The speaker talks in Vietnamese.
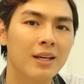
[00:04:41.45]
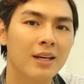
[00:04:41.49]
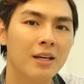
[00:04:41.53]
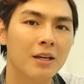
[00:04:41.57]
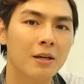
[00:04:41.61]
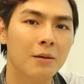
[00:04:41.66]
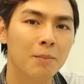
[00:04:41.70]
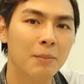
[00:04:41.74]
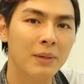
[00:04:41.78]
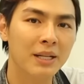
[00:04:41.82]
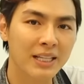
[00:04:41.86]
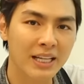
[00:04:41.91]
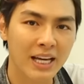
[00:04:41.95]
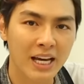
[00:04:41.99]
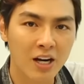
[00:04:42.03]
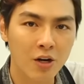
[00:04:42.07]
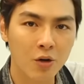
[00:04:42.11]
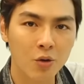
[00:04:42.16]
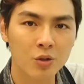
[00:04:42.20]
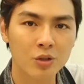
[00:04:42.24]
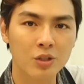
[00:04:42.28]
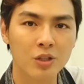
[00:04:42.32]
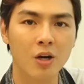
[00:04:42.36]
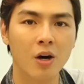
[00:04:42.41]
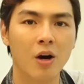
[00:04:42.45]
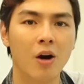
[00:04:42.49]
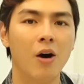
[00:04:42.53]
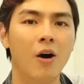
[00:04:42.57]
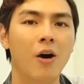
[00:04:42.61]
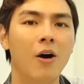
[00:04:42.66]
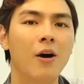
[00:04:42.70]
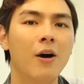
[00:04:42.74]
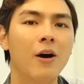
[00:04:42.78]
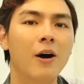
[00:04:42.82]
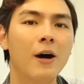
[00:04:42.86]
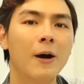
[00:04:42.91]
thì metacagon
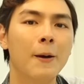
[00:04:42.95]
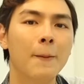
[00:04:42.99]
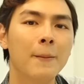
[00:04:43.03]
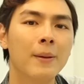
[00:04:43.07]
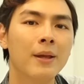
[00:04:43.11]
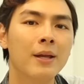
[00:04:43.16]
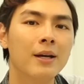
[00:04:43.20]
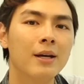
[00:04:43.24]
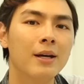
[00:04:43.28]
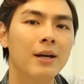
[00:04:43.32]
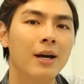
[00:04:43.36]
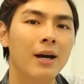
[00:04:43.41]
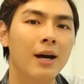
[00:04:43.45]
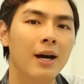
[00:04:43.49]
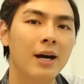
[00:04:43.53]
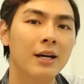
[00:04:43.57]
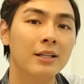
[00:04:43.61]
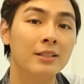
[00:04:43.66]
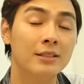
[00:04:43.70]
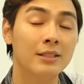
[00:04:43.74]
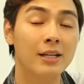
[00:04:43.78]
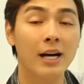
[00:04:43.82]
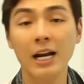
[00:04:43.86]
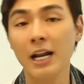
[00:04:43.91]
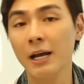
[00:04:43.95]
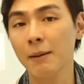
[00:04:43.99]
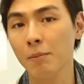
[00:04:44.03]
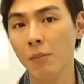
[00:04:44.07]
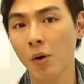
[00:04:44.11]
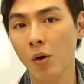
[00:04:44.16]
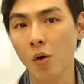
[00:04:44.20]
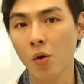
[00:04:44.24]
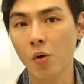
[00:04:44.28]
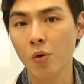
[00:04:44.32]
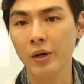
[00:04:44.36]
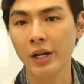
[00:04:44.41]
có à, chứa
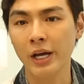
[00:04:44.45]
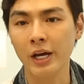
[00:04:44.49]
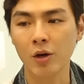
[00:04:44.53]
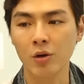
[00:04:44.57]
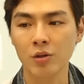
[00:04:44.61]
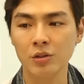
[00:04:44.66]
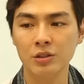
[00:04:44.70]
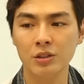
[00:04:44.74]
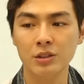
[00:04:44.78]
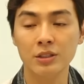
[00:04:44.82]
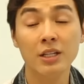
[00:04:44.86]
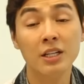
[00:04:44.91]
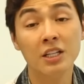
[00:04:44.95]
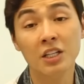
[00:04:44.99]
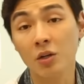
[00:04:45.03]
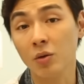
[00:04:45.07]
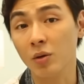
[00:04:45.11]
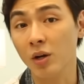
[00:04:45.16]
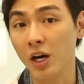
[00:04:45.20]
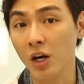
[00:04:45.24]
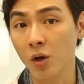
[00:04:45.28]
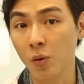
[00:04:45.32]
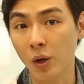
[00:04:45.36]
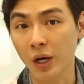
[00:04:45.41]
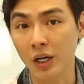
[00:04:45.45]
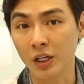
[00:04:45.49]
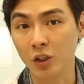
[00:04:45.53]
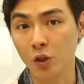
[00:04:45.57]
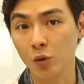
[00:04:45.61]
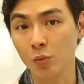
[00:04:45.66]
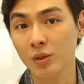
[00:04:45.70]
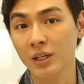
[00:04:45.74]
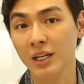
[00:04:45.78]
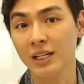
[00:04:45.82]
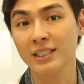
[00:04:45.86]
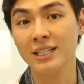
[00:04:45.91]
HMO này có chứa rất nhiều lợi khuẩn
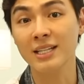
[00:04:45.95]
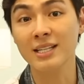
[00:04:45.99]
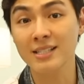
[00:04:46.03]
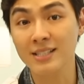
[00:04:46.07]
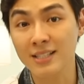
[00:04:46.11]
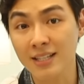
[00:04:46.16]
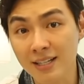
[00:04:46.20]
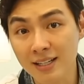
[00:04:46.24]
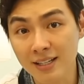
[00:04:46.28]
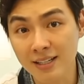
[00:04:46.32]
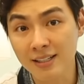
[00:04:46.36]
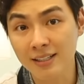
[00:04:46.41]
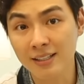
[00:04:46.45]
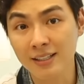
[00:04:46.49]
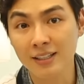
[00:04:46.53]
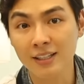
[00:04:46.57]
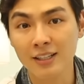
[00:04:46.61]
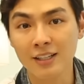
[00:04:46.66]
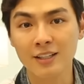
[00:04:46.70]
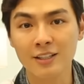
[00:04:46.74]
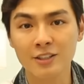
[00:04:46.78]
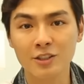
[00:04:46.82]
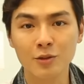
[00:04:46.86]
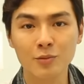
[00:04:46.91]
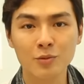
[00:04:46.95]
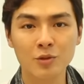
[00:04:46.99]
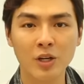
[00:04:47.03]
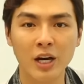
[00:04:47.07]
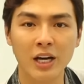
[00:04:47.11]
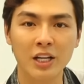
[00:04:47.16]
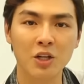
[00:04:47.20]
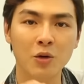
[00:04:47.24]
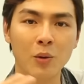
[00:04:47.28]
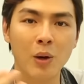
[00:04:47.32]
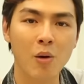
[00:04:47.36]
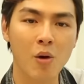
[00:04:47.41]
cũng như là chất xơ giúp cho
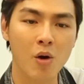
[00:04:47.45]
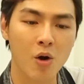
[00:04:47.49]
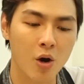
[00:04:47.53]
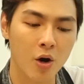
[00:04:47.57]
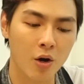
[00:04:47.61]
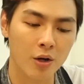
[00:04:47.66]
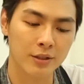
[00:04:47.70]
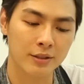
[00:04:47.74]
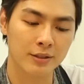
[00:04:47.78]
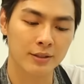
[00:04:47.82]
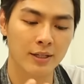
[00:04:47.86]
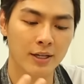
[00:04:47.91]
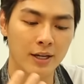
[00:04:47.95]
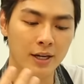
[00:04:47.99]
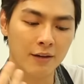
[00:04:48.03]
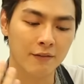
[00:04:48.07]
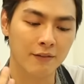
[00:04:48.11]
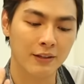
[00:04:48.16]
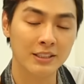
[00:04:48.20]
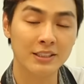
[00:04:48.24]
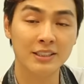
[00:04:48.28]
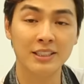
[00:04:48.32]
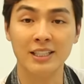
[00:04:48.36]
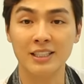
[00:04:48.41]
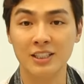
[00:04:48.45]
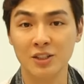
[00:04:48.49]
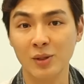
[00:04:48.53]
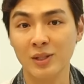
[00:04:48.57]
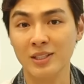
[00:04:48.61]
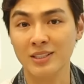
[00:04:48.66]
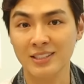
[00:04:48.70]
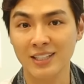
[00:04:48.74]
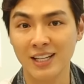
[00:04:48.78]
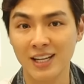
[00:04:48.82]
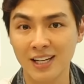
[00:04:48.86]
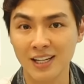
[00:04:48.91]
hệ tiêu hóa của con phát triển
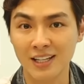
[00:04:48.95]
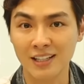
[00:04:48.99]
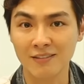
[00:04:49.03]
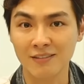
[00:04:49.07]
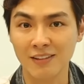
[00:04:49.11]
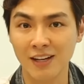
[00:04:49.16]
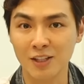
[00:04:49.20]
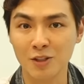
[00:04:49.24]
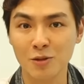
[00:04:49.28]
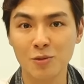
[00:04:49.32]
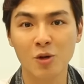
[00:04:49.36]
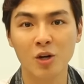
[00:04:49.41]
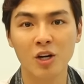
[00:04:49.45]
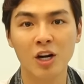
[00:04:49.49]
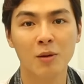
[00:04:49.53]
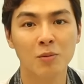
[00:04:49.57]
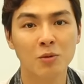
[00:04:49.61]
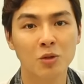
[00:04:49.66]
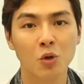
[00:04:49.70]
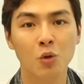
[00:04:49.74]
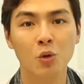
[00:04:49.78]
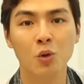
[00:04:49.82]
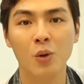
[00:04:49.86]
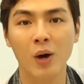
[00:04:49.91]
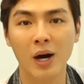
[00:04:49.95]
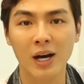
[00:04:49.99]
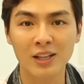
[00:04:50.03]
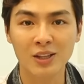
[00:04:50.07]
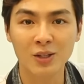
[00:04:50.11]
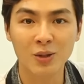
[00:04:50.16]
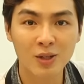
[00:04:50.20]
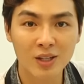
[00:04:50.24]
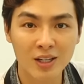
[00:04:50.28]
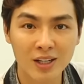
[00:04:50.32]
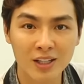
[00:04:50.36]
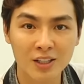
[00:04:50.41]
toàn diện và giúp con hấp thu đồ ăn
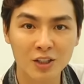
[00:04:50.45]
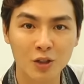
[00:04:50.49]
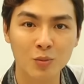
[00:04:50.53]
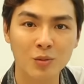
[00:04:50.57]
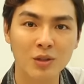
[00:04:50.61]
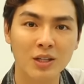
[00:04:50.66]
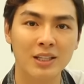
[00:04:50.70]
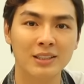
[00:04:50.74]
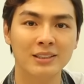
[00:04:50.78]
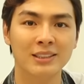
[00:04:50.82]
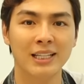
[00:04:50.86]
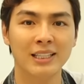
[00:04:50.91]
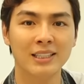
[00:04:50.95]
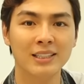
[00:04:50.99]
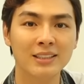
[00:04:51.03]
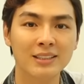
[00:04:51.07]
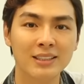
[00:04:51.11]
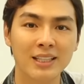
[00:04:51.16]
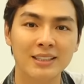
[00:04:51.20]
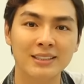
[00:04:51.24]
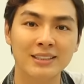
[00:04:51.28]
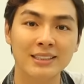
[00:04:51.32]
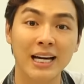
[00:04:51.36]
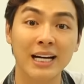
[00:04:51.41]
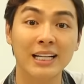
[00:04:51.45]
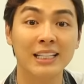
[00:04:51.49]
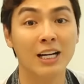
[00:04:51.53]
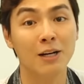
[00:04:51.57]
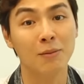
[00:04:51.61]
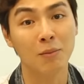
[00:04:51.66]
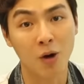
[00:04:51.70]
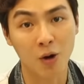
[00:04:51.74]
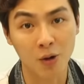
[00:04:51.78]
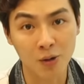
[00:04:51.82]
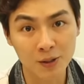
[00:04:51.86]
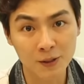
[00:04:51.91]
tốt hơn cũng như là tránh những tình trạng
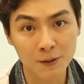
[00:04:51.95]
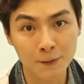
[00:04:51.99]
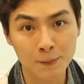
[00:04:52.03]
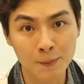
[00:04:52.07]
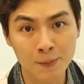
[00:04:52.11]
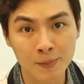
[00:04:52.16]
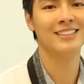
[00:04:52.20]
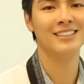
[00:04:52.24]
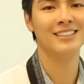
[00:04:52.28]
táo bón